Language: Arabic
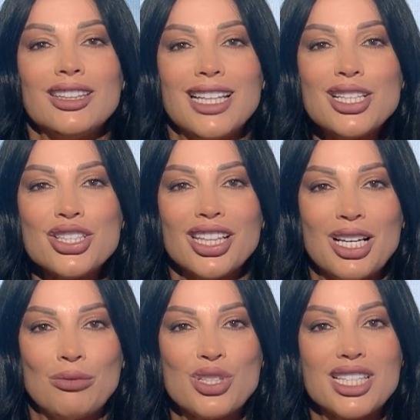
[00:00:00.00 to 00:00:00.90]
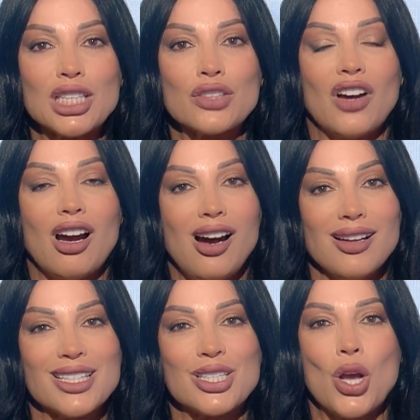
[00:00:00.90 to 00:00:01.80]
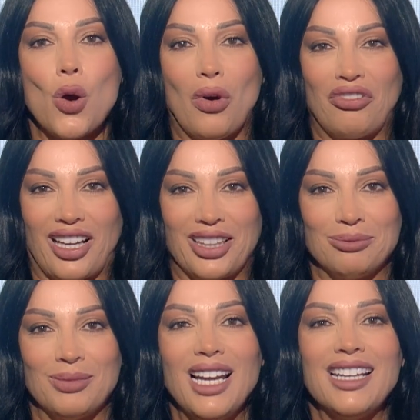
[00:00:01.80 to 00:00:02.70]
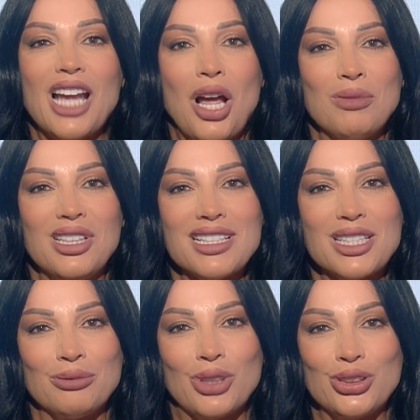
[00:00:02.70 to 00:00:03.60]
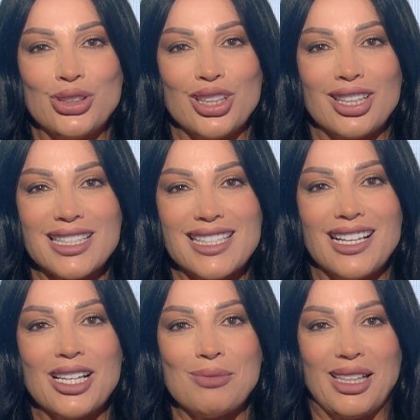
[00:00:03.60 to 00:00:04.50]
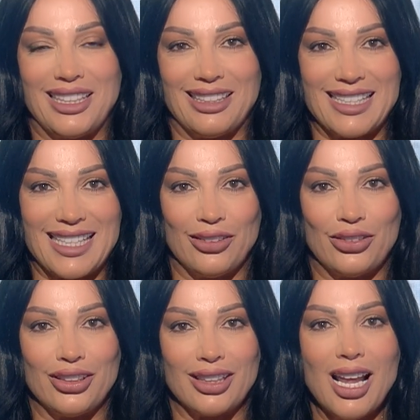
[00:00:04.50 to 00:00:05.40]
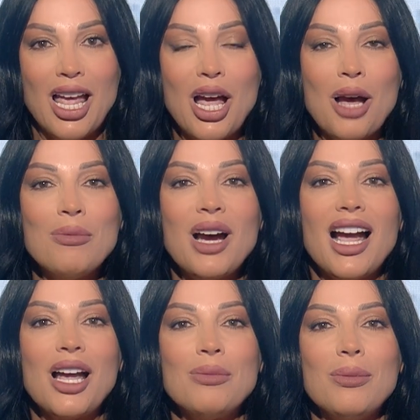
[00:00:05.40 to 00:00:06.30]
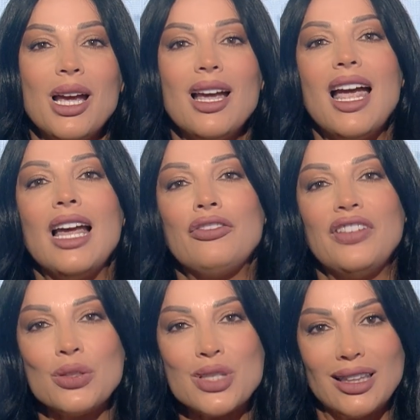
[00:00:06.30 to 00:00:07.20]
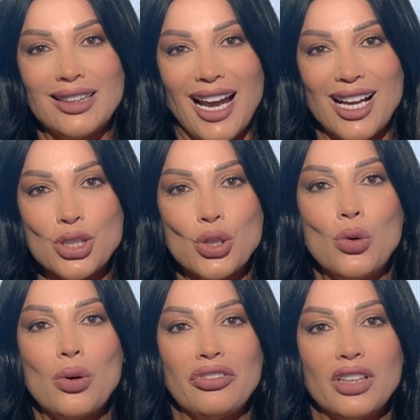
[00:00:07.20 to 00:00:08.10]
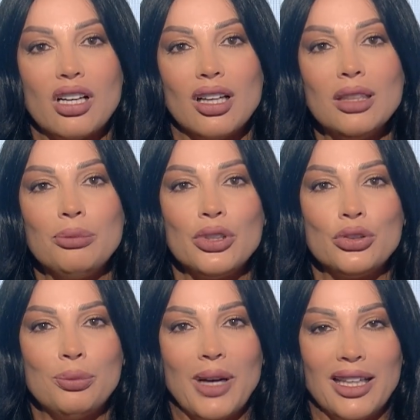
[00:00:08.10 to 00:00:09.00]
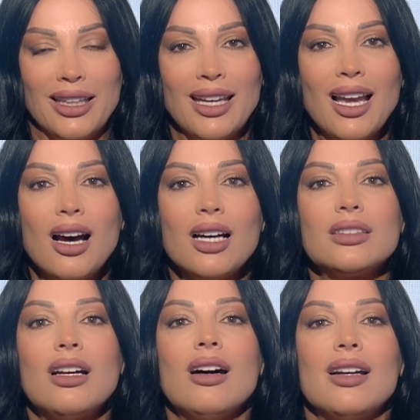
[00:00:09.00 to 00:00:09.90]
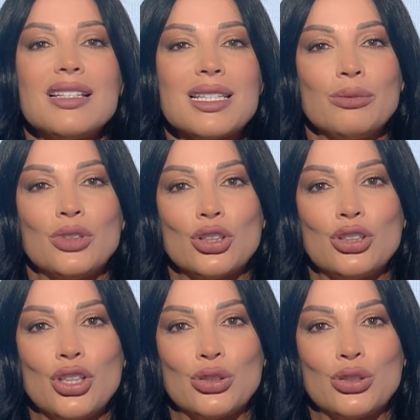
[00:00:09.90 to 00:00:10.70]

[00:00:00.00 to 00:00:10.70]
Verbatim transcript: دشن مستشفى خاص وفخم يحمل اسم دكتور نصار ميديكال سنتر أما عام 2016 وفي قلب دبي أضاء اسم دكتور